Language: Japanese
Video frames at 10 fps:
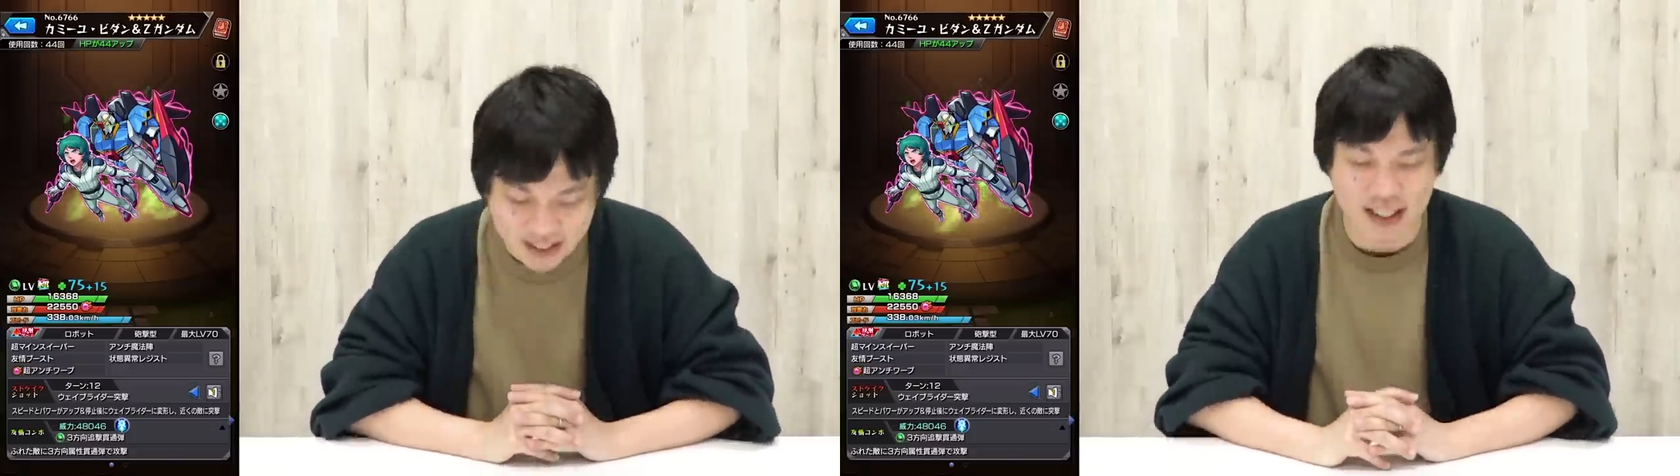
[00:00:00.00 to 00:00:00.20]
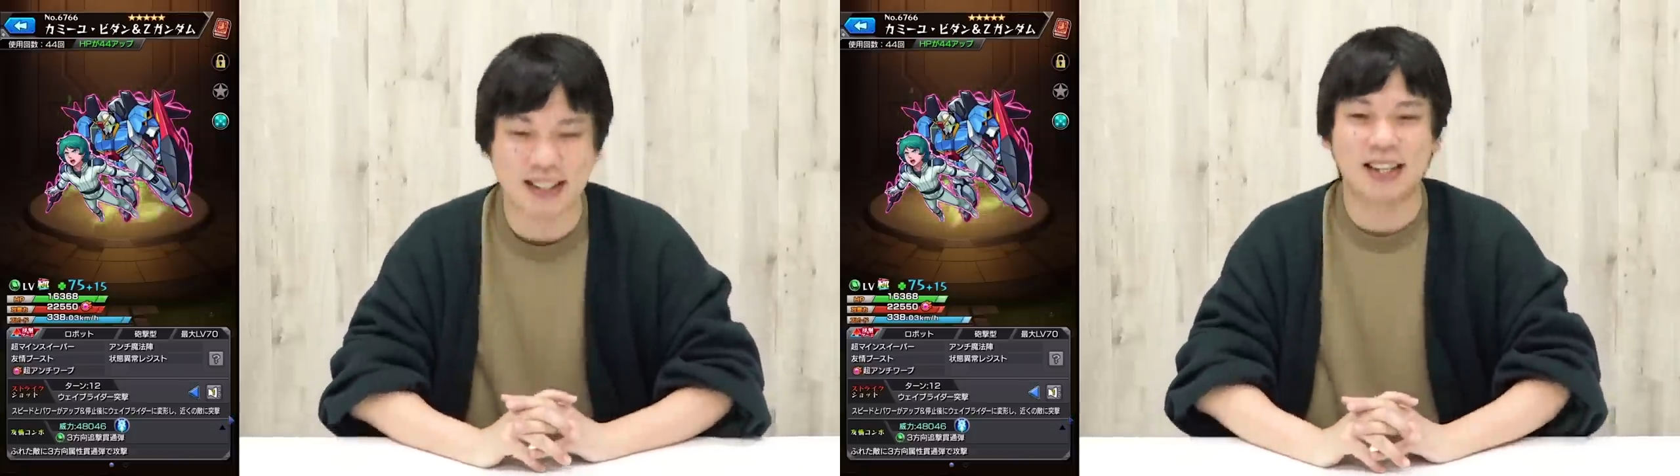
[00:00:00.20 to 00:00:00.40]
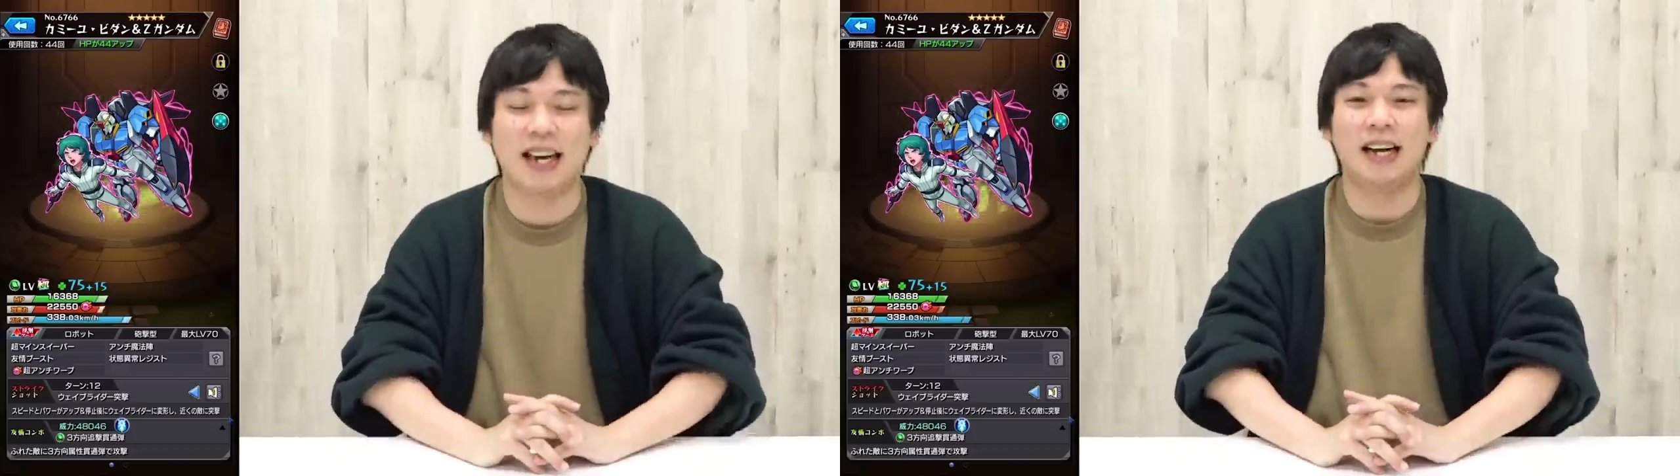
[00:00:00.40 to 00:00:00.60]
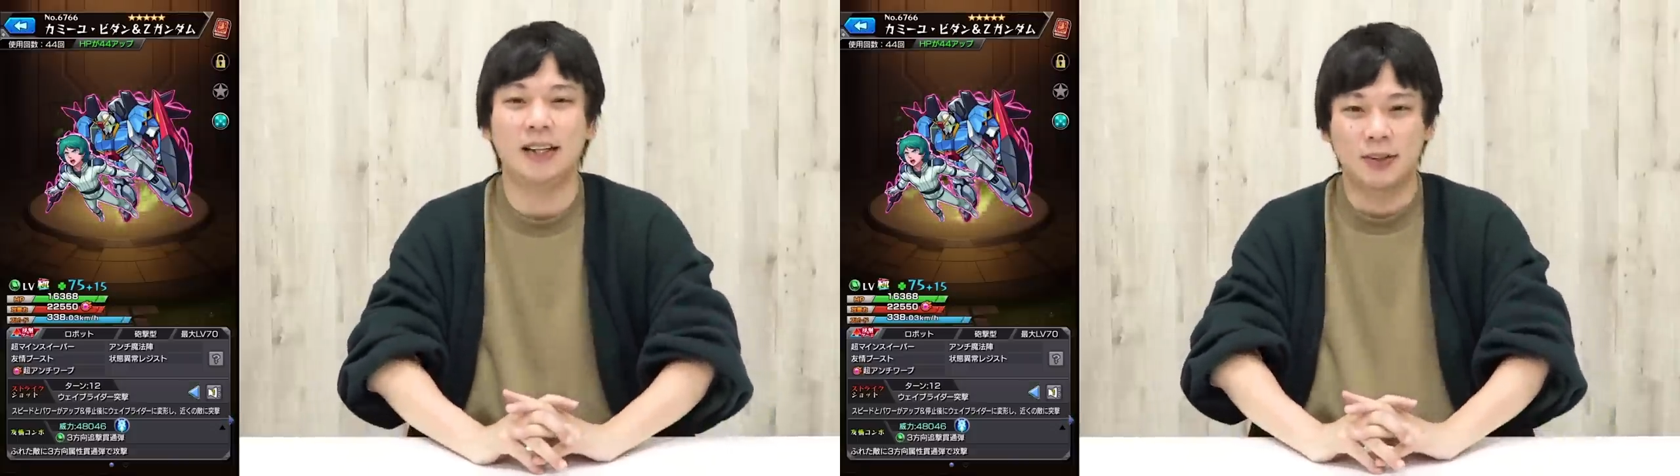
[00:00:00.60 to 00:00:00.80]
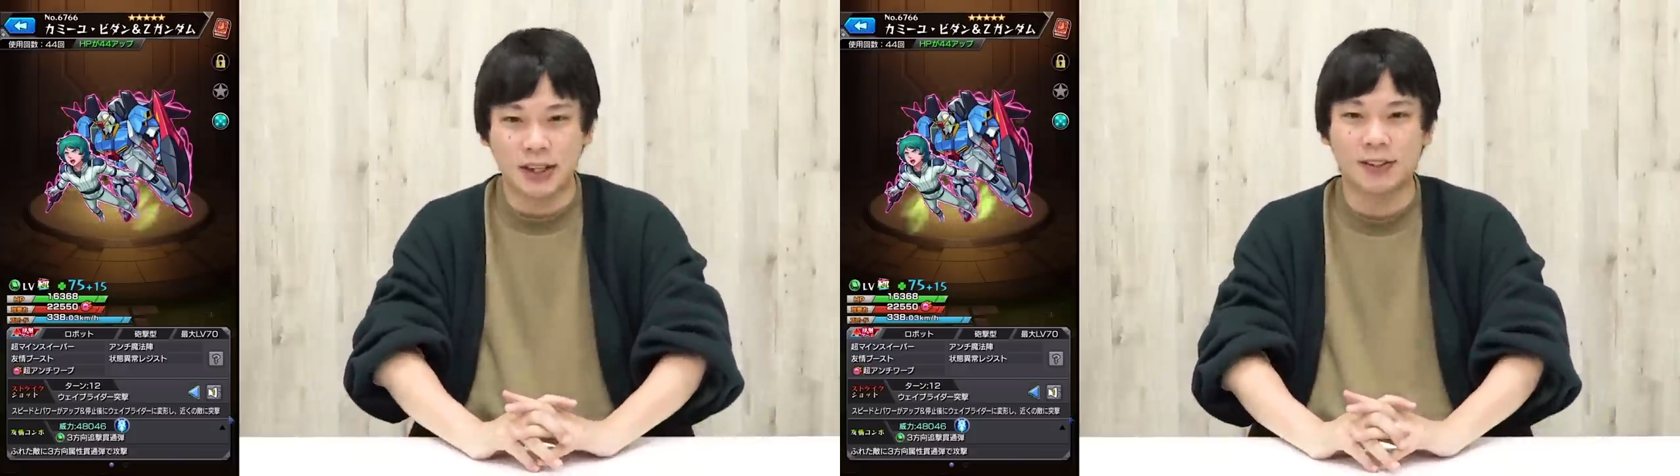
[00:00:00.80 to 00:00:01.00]
で見てくださりあり
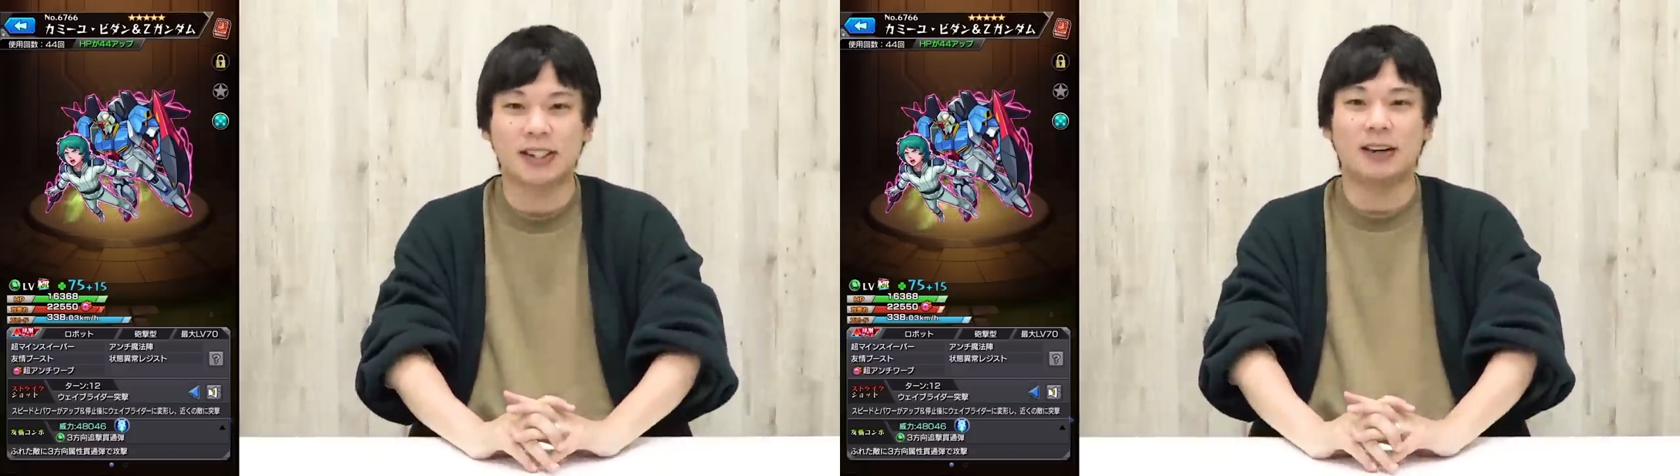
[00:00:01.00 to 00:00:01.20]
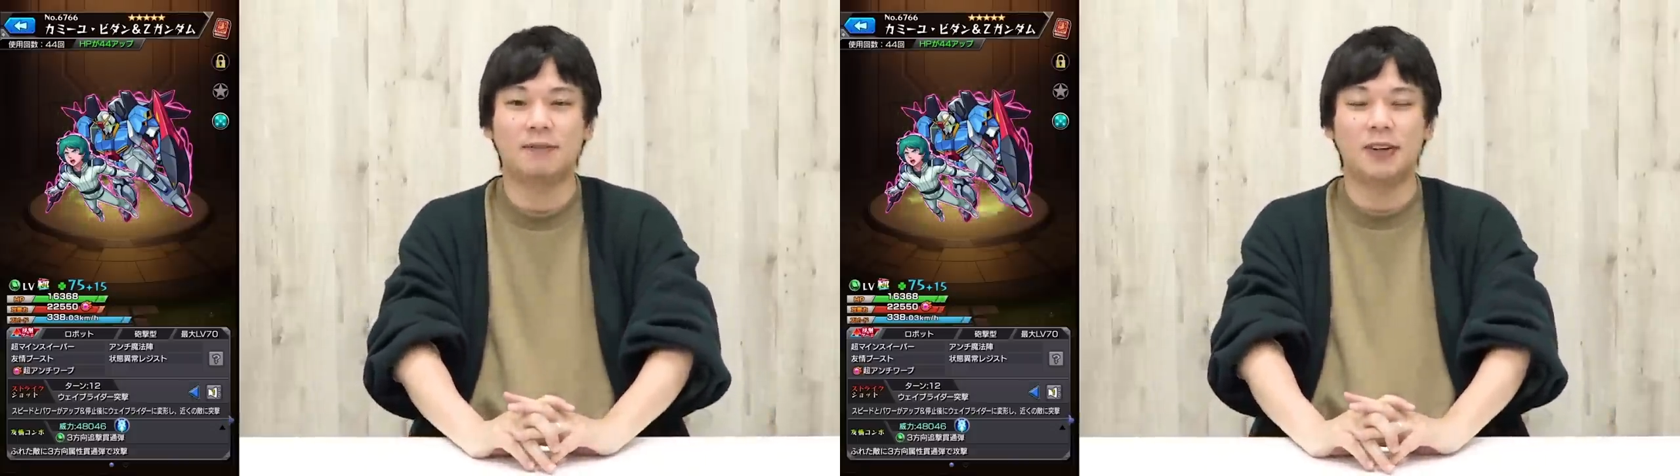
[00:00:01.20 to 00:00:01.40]
がとうございました